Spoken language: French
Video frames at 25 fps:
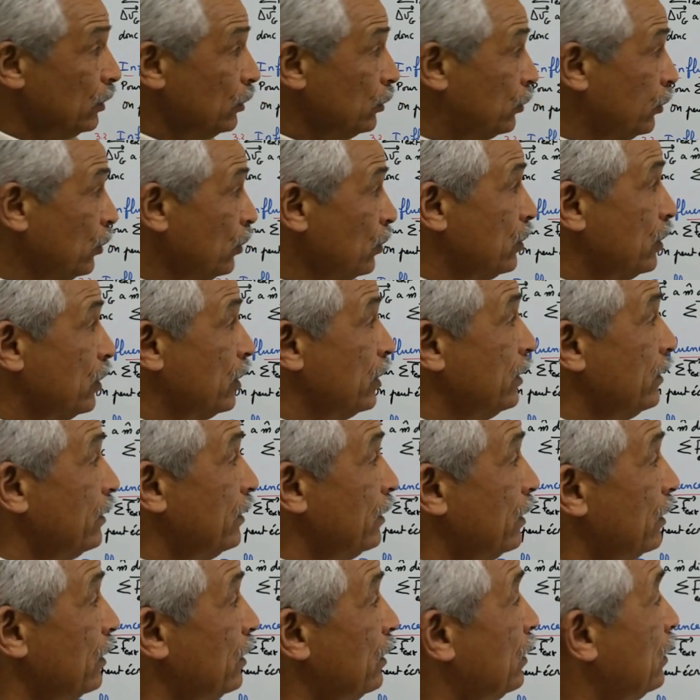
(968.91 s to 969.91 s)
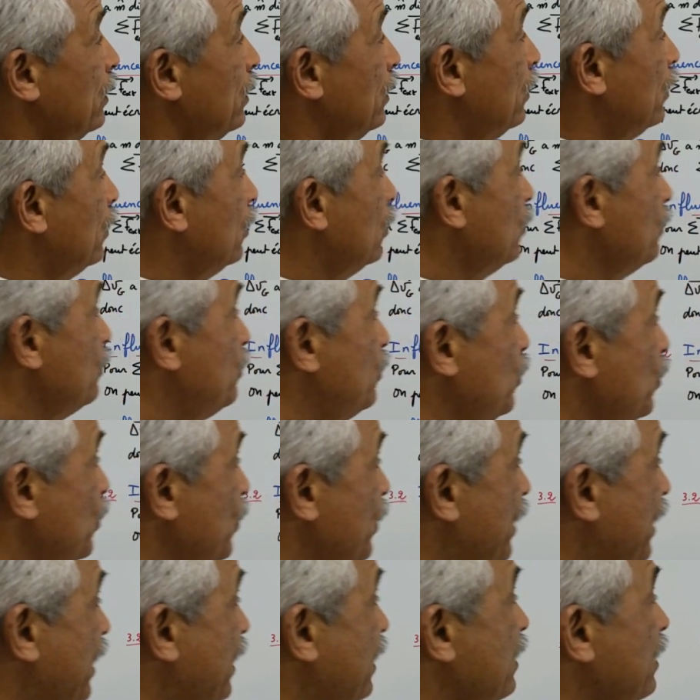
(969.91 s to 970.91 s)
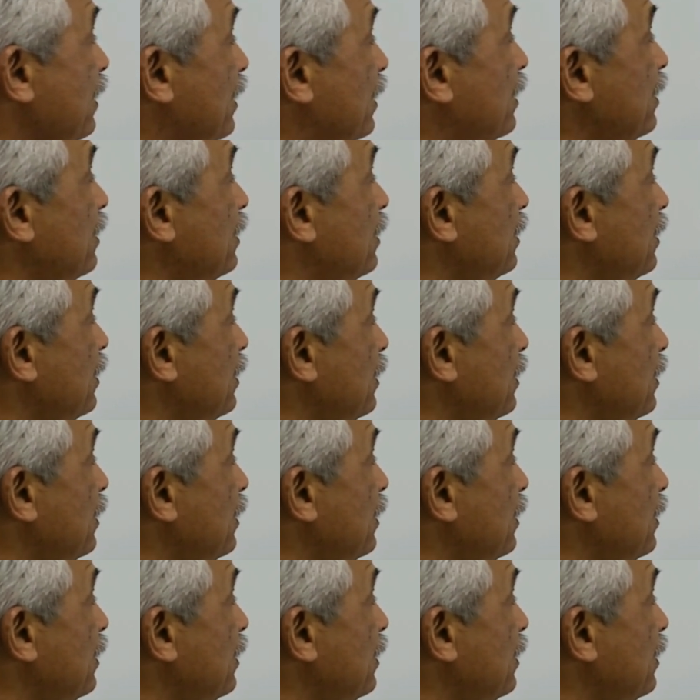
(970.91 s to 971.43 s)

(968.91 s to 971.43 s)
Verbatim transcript: Donc, on peut écrire,